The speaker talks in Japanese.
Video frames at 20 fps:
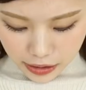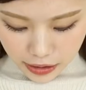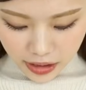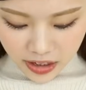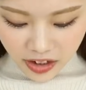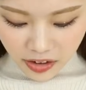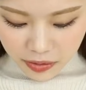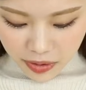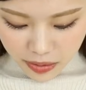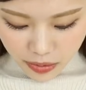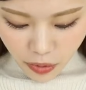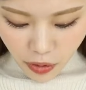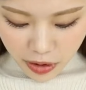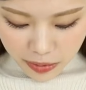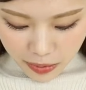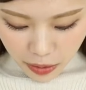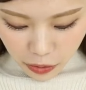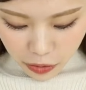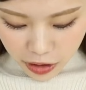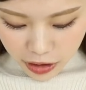弱みも
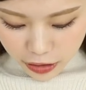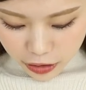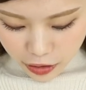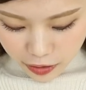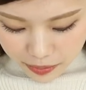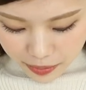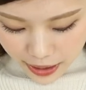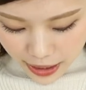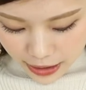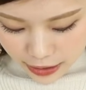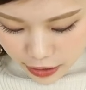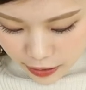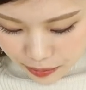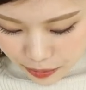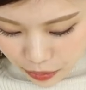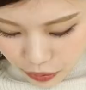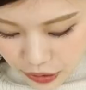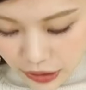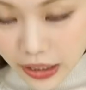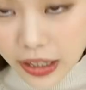今これちょっと
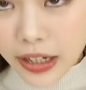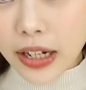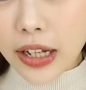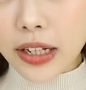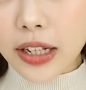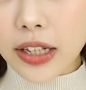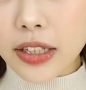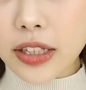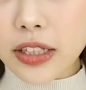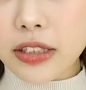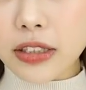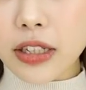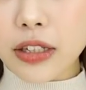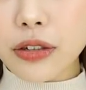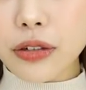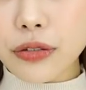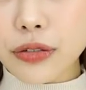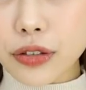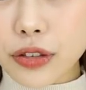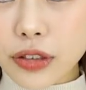ベージュっぽいカラーなんですけ
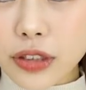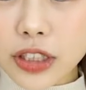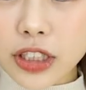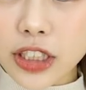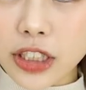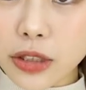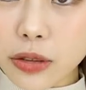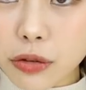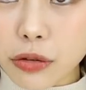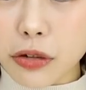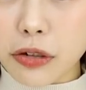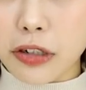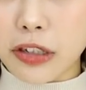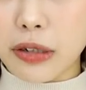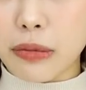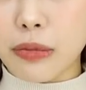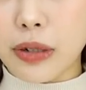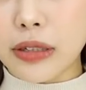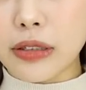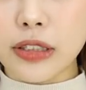ど普通に白とか
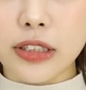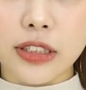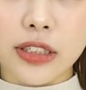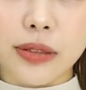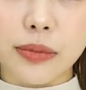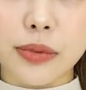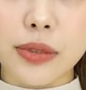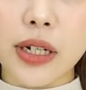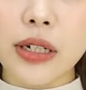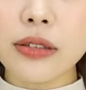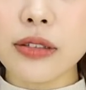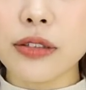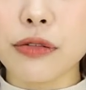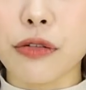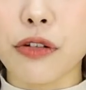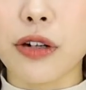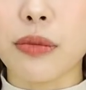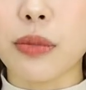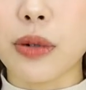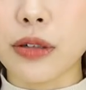でも合うしブラウン
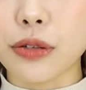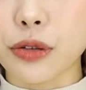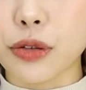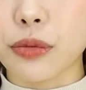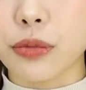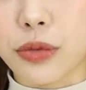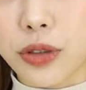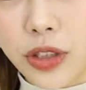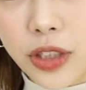とかも合うと思